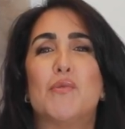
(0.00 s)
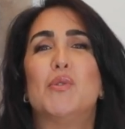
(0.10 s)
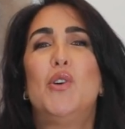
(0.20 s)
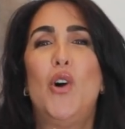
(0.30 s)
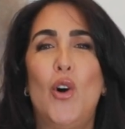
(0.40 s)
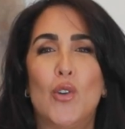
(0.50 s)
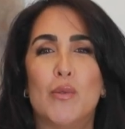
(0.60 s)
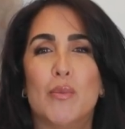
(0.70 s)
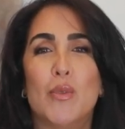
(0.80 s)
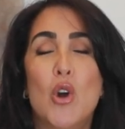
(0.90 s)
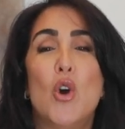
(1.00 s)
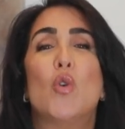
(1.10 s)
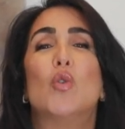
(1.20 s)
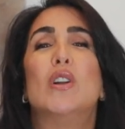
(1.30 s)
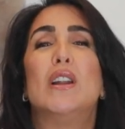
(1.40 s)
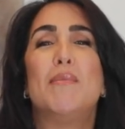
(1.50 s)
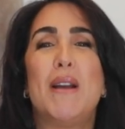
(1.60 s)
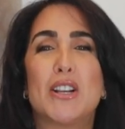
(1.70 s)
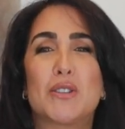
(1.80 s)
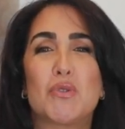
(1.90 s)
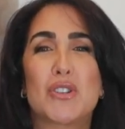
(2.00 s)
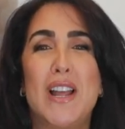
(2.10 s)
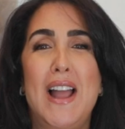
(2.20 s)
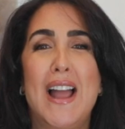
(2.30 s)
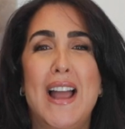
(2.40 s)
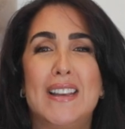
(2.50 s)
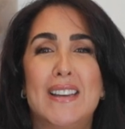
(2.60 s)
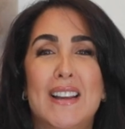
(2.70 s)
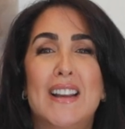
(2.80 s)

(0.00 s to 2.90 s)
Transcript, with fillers: وبالحلم واللي ما عجبوش الحال